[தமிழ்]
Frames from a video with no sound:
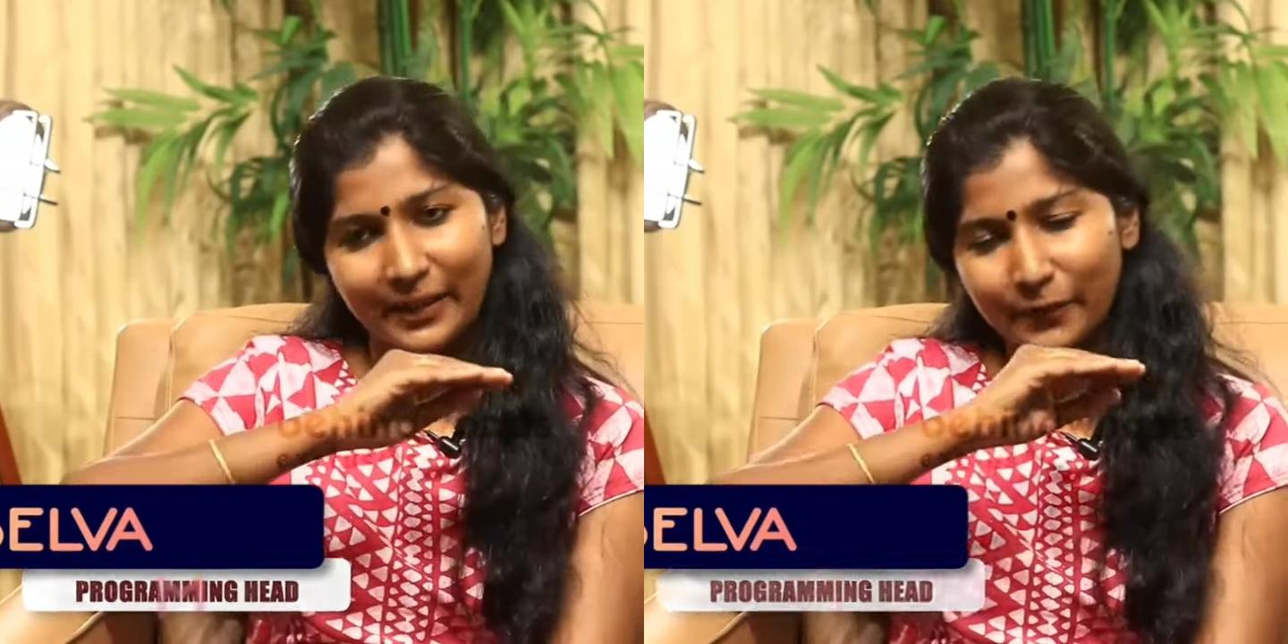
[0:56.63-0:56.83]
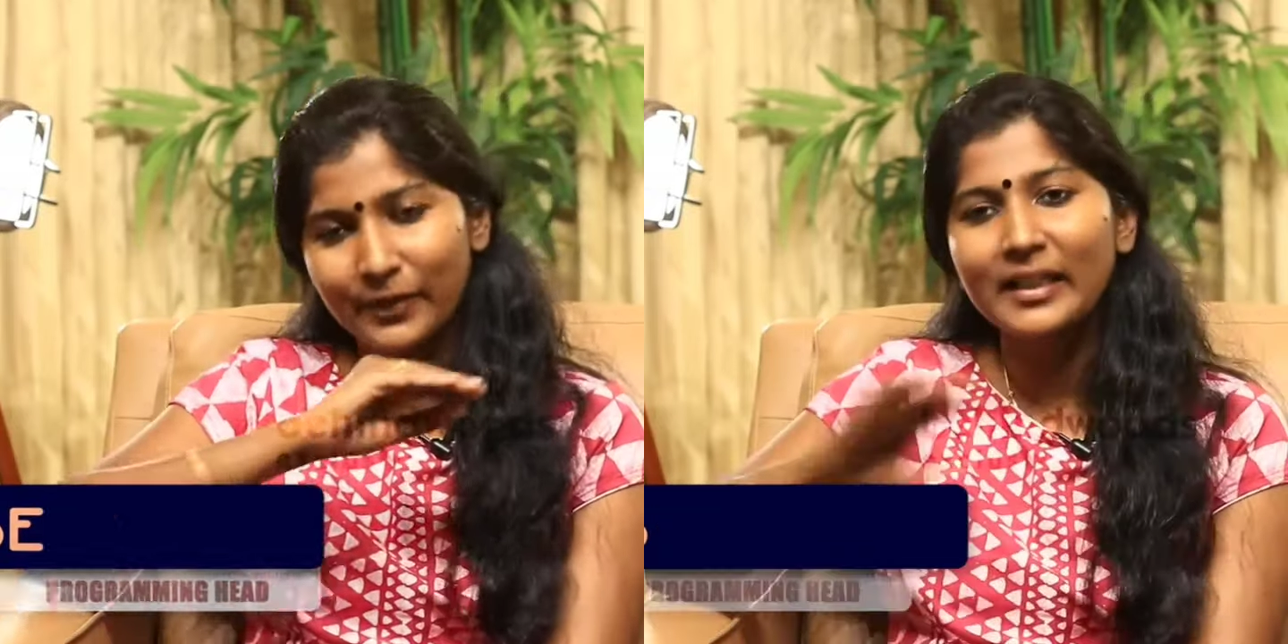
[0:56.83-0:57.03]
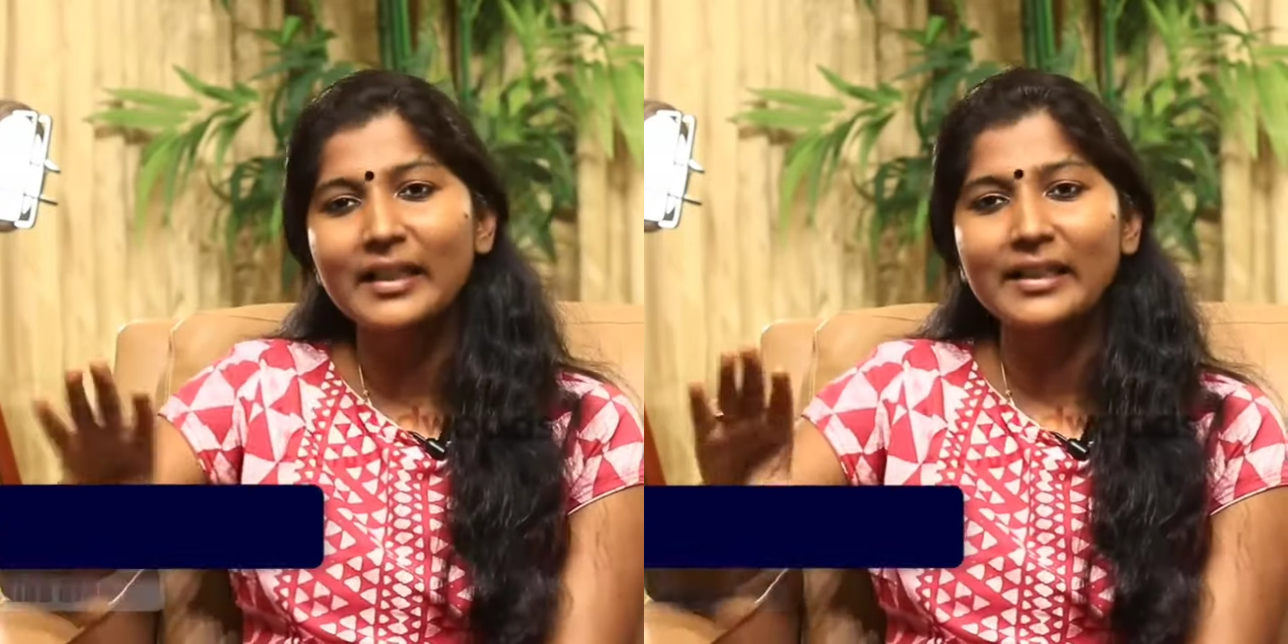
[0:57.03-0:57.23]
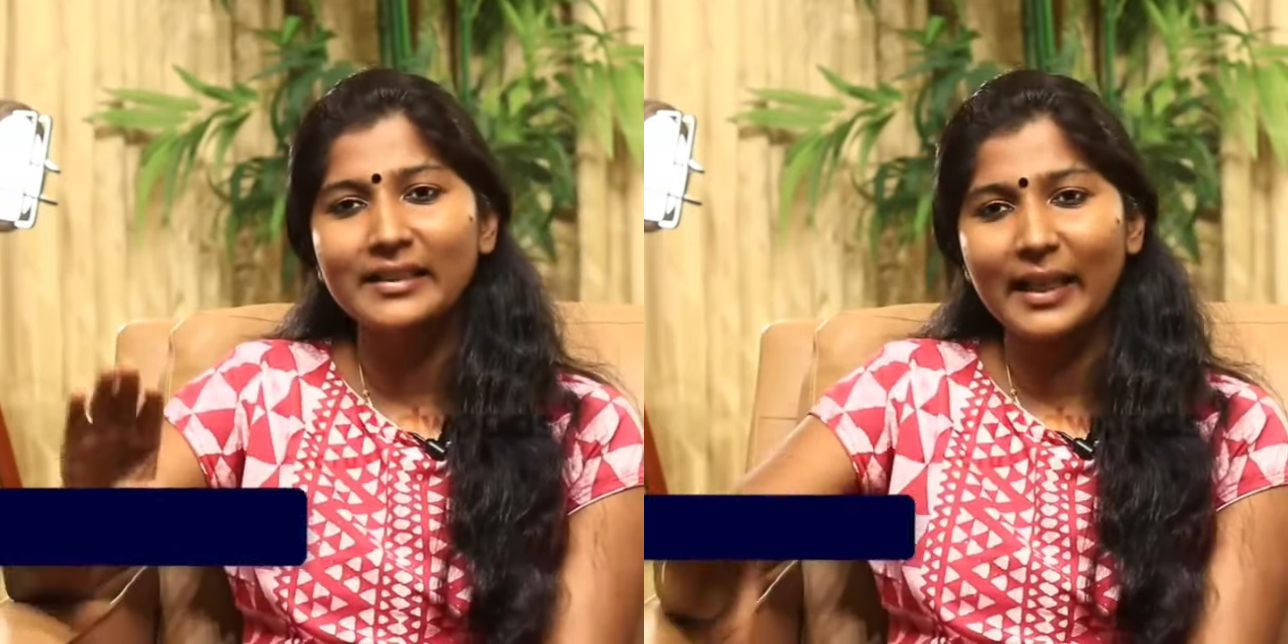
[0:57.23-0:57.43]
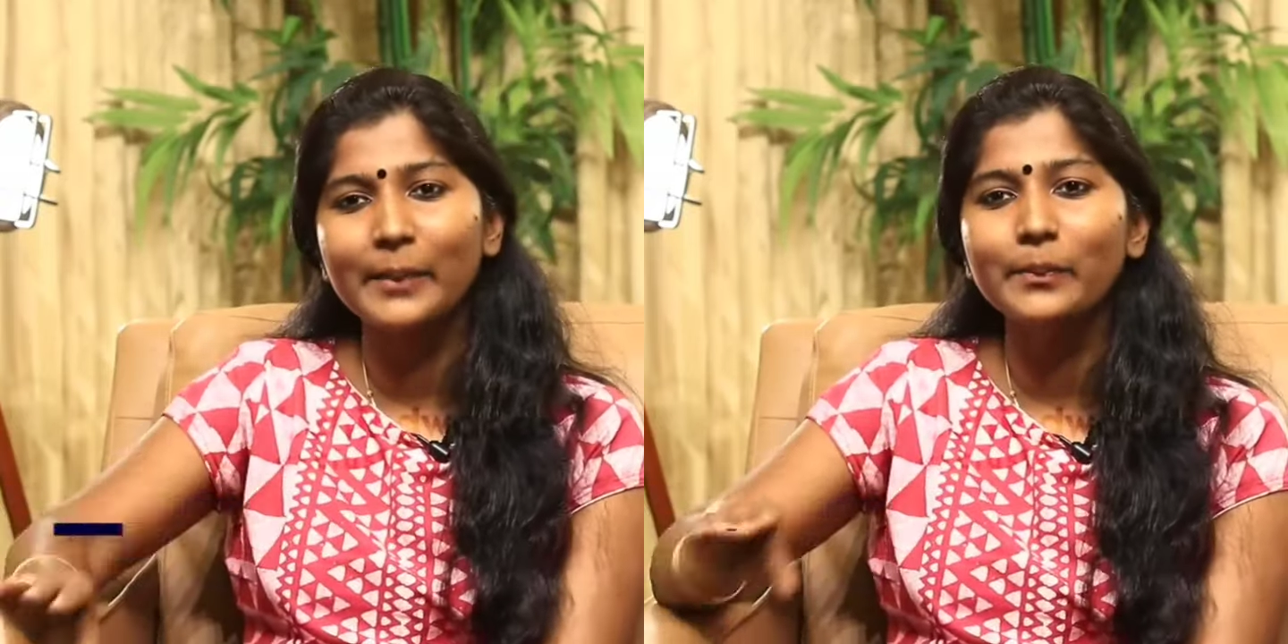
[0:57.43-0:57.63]
எவ்ரி
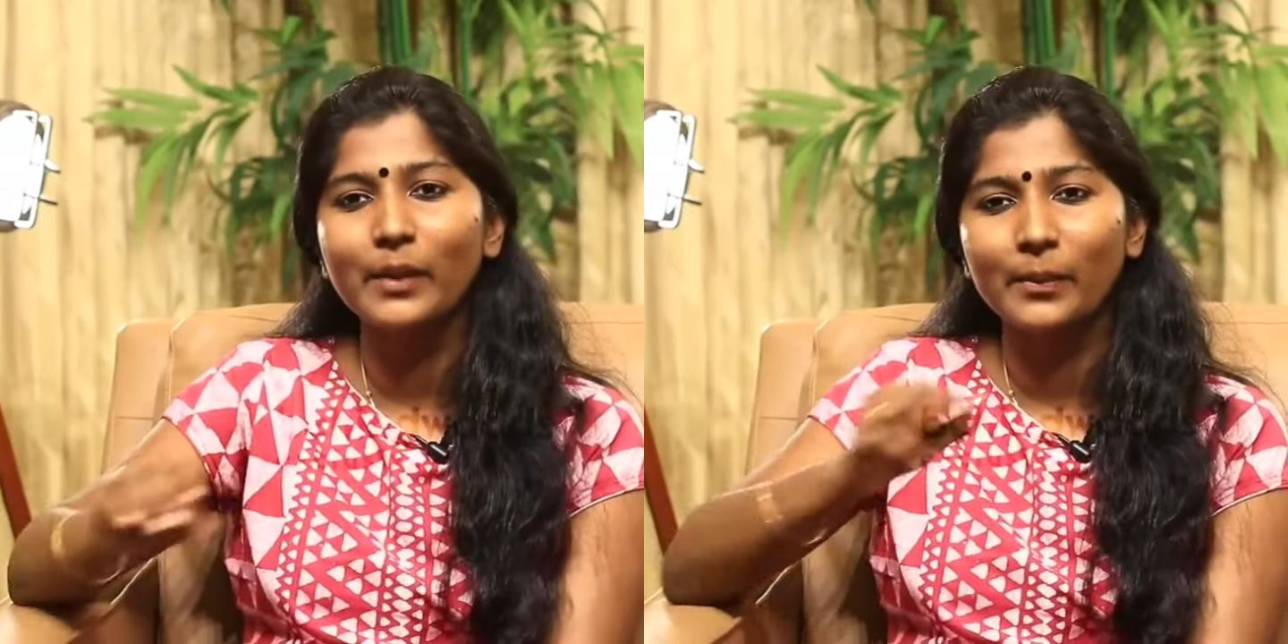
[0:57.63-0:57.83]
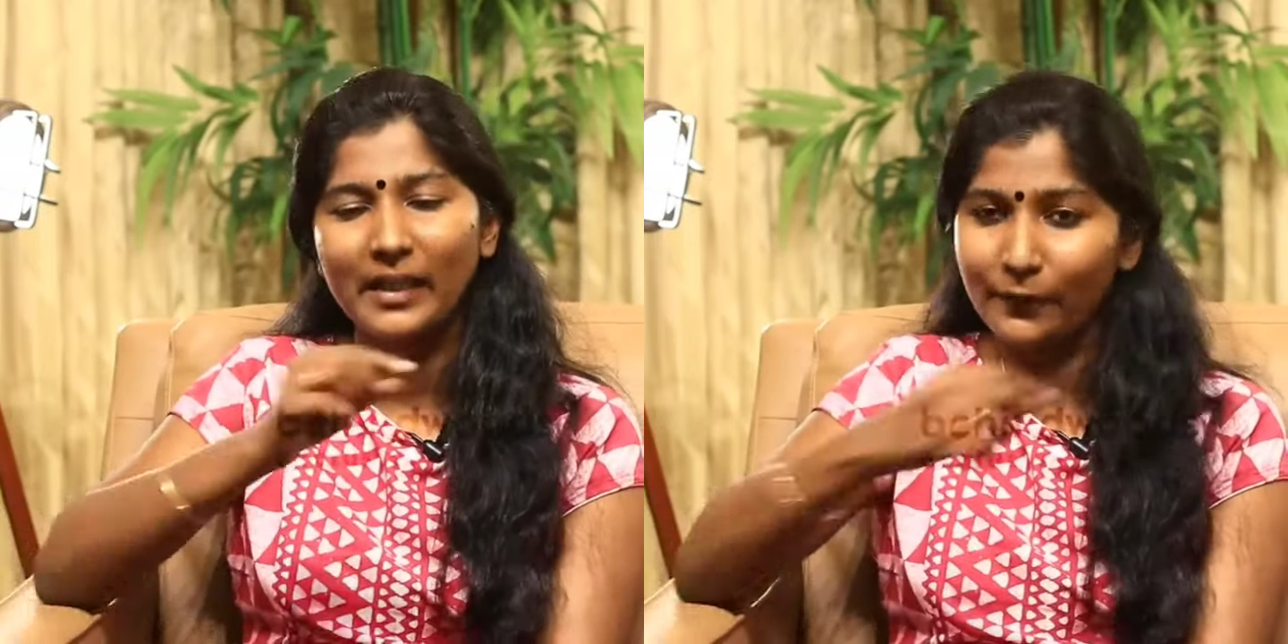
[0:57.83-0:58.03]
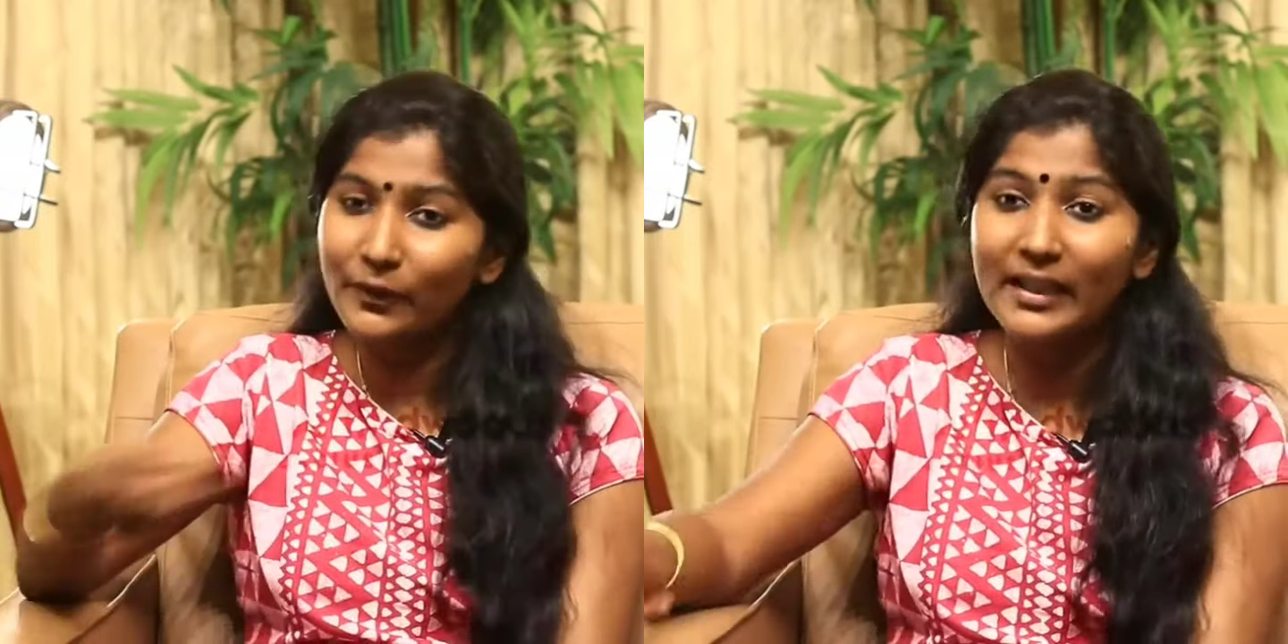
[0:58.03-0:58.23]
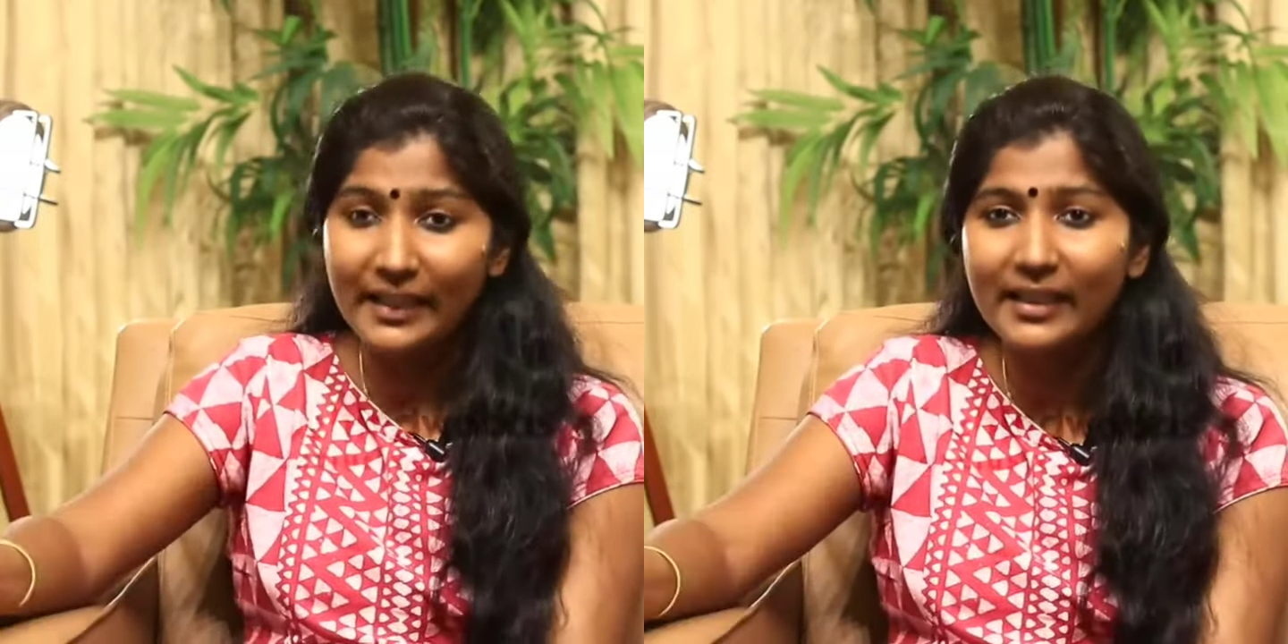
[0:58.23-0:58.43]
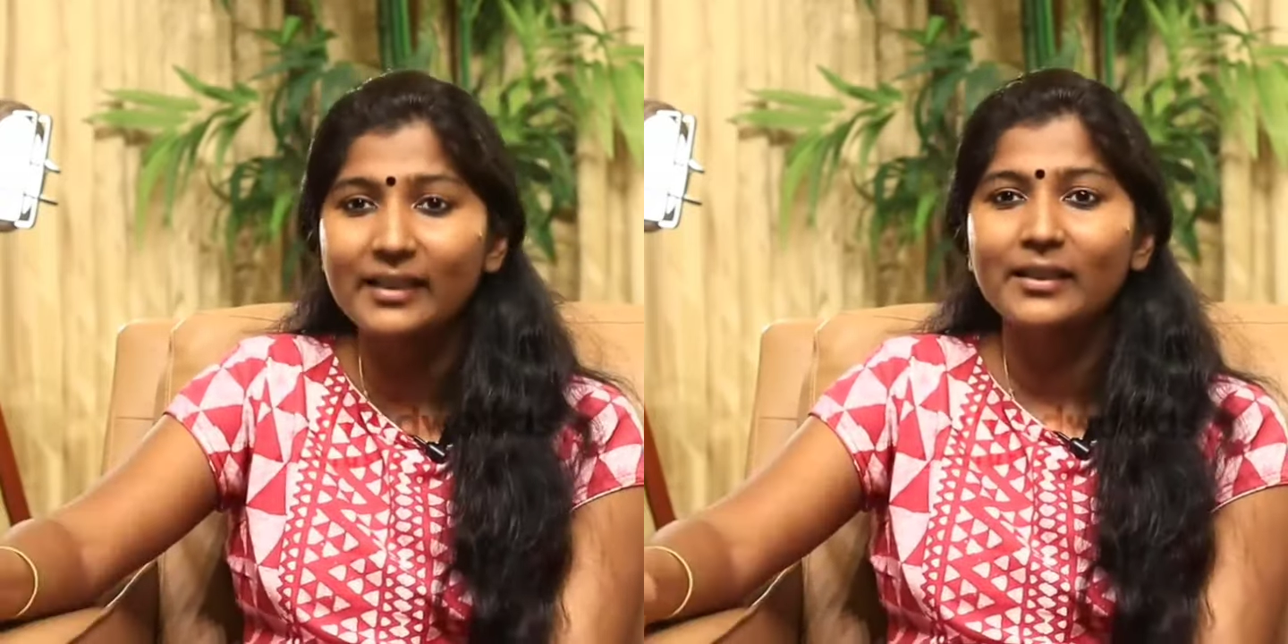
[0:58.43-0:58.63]
டைம் நமக்கு எவ்ரி டே